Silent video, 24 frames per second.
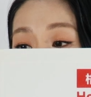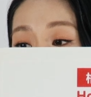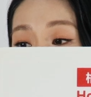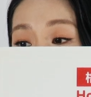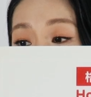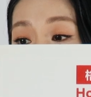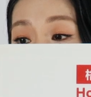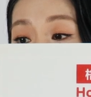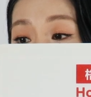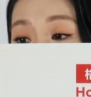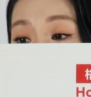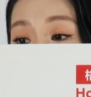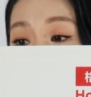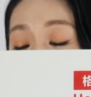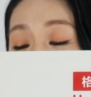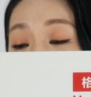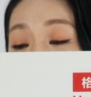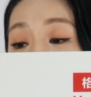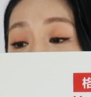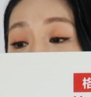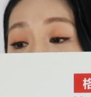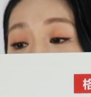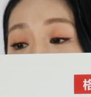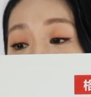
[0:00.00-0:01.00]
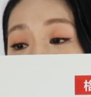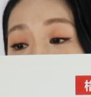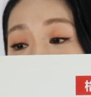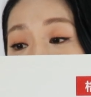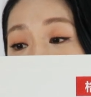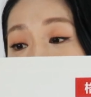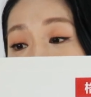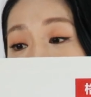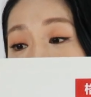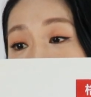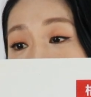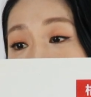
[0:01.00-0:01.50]
体化，能够让我们的
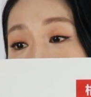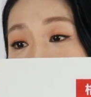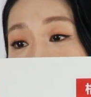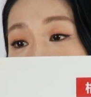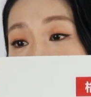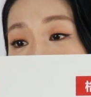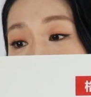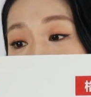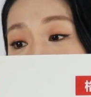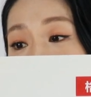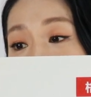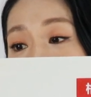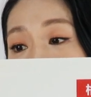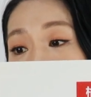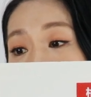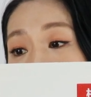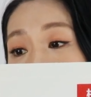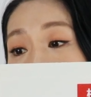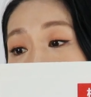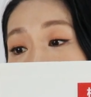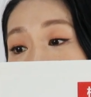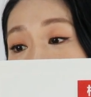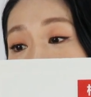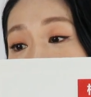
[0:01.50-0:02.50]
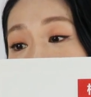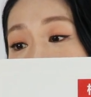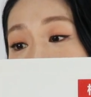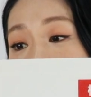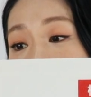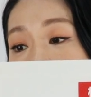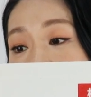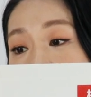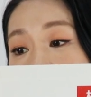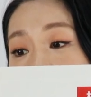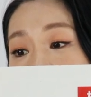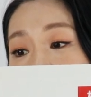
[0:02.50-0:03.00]
肌肤呢展现光
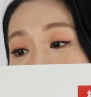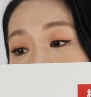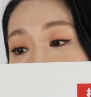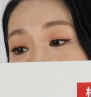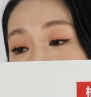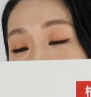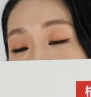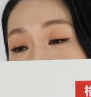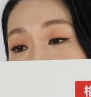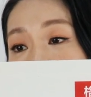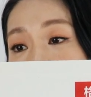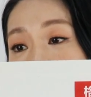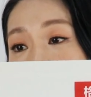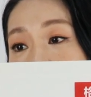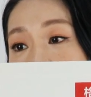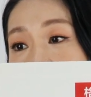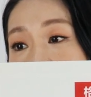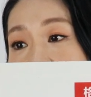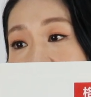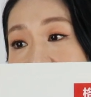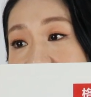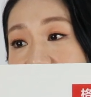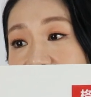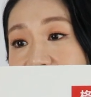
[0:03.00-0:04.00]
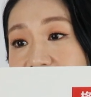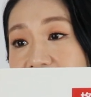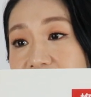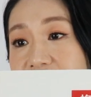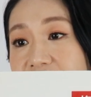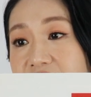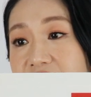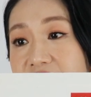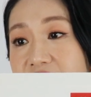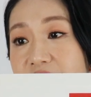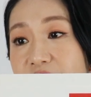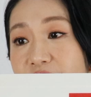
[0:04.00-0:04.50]
彩照人、富有弹性的
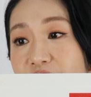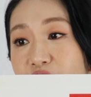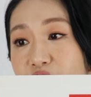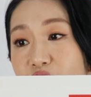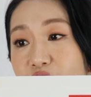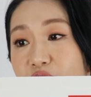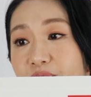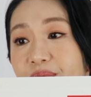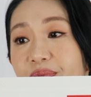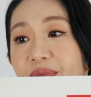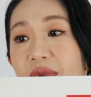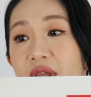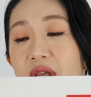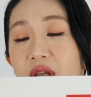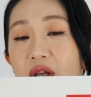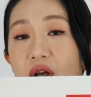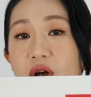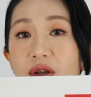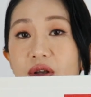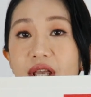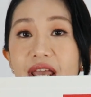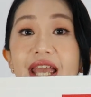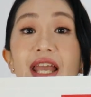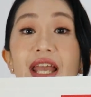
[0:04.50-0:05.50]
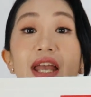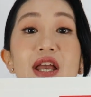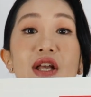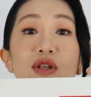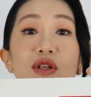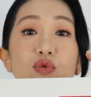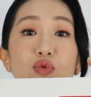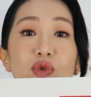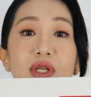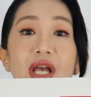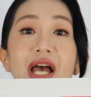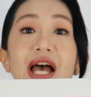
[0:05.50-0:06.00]
肌肤 ，OK，
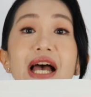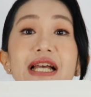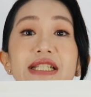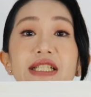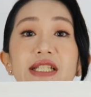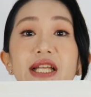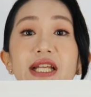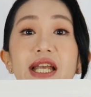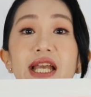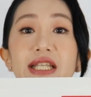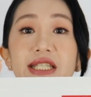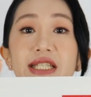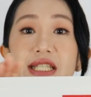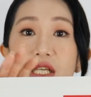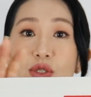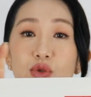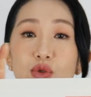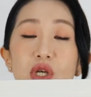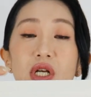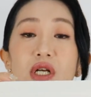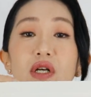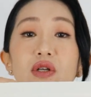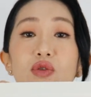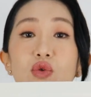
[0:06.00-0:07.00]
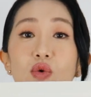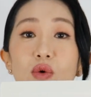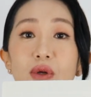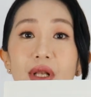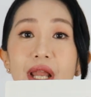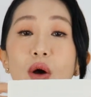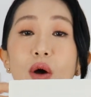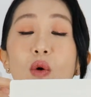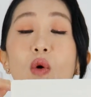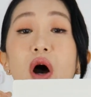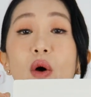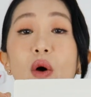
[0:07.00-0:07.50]
主要它是可以解决各种
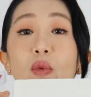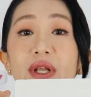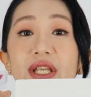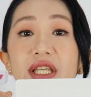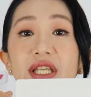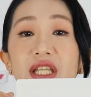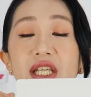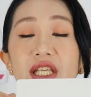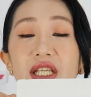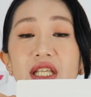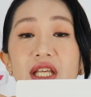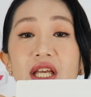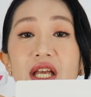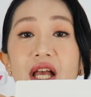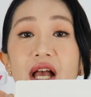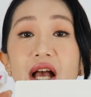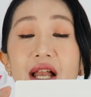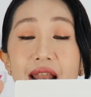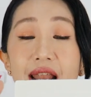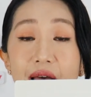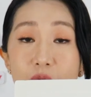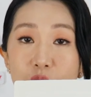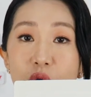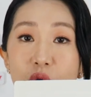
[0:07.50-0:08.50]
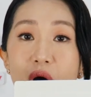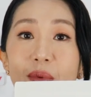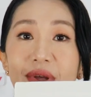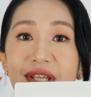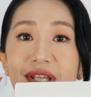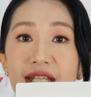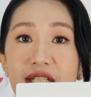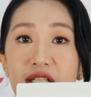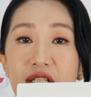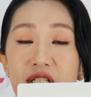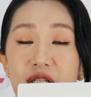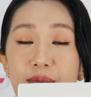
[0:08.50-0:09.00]
老化问题。 老化问
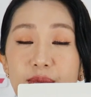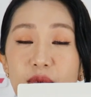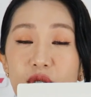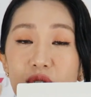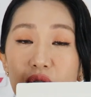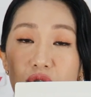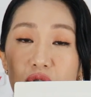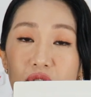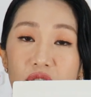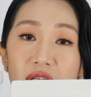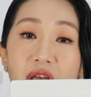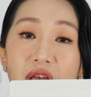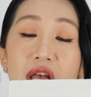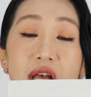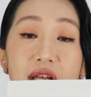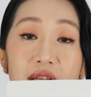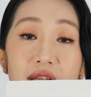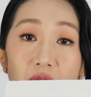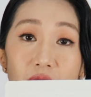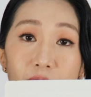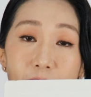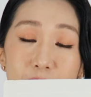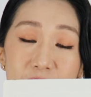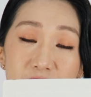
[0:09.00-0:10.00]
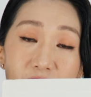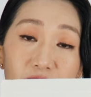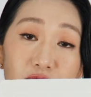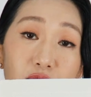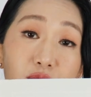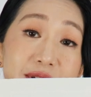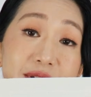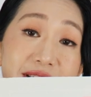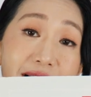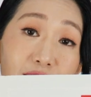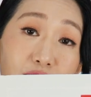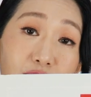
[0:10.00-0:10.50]
题是什么？就是呃皮
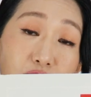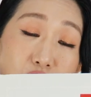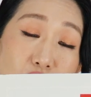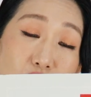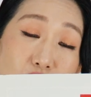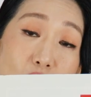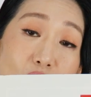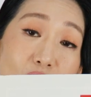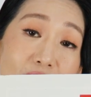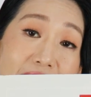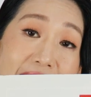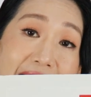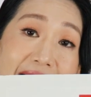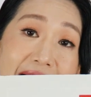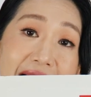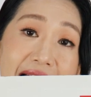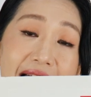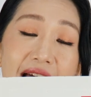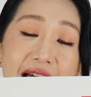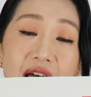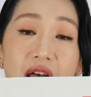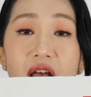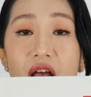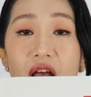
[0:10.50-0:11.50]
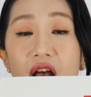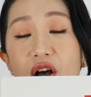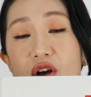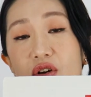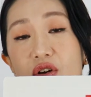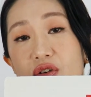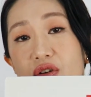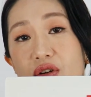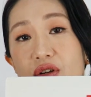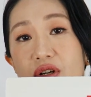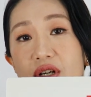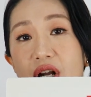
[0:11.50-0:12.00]
肤比较松啊，
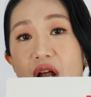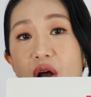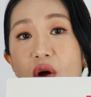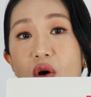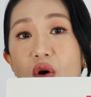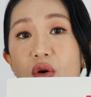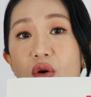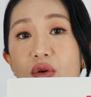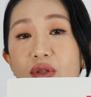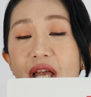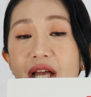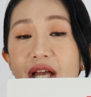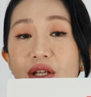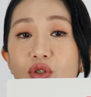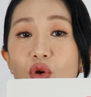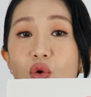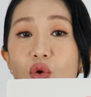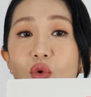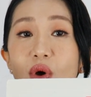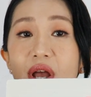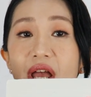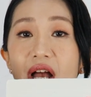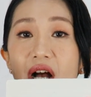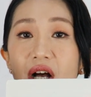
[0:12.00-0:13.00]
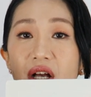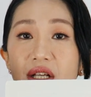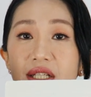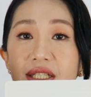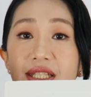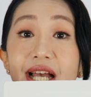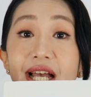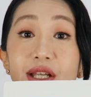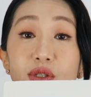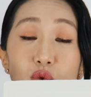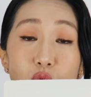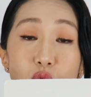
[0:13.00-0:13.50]
呃然后它就会呃
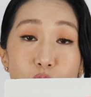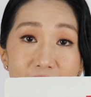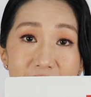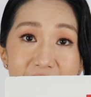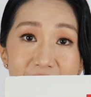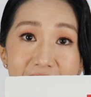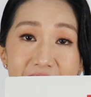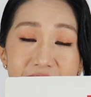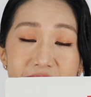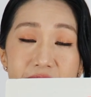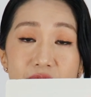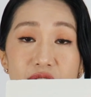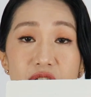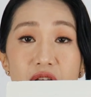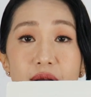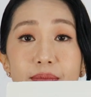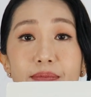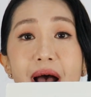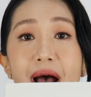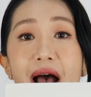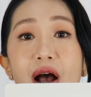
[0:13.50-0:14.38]
下垂啊，造成